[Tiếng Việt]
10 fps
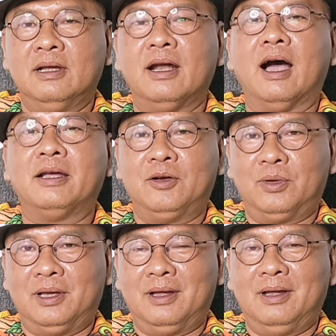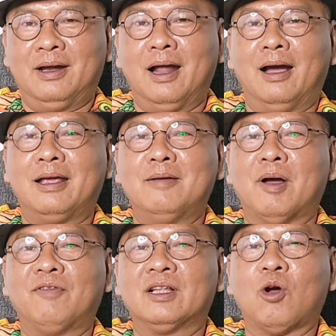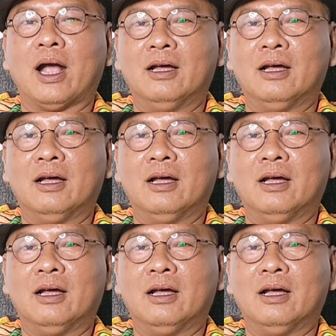đợi đi quý vị đợi khi mà phiên tòa